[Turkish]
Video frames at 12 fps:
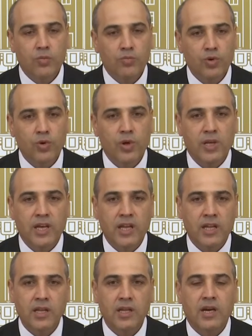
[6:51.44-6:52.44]
bu
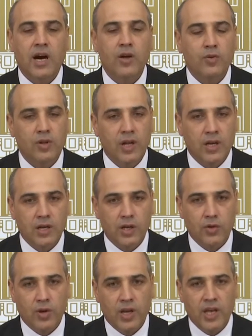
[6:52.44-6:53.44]
ülkenin kanunlarına
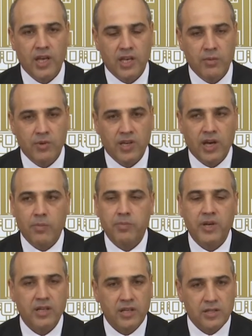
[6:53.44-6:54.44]
göre hekimlik yapma
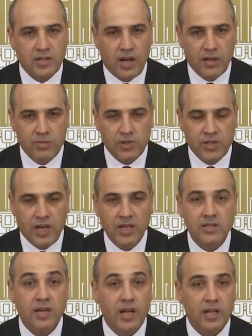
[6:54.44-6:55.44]
yetkisi almışlar.
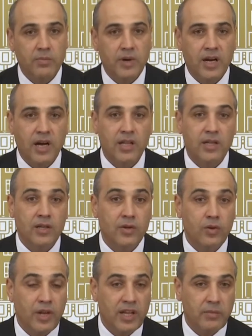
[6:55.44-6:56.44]
Sağlık Bakanlığı'nın
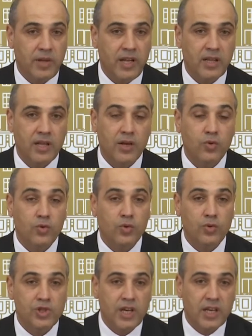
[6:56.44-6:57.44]
yönetmeliklerine
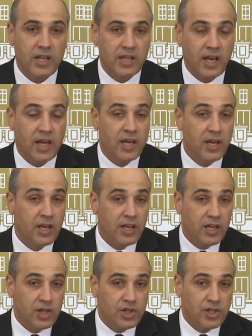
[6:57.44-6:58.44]
uygun şekilde
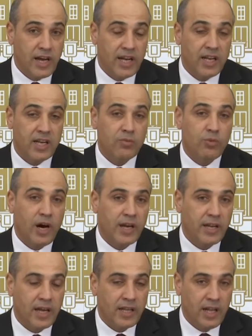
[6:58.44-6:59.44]
iş yerlerini,
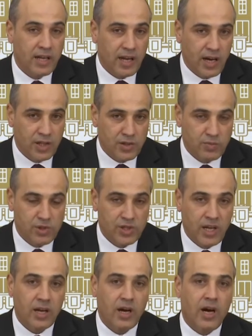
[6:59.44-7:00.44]
muayenehanelerini
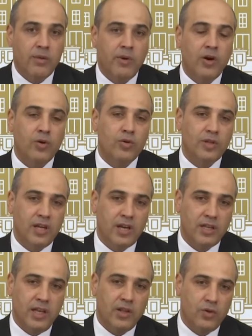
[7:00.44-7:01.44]
açmışlar ama
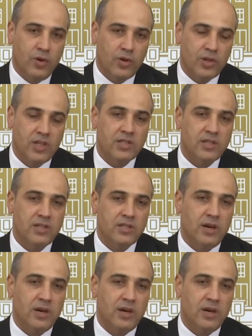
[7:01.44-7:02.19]
onlara deniliyor ki siz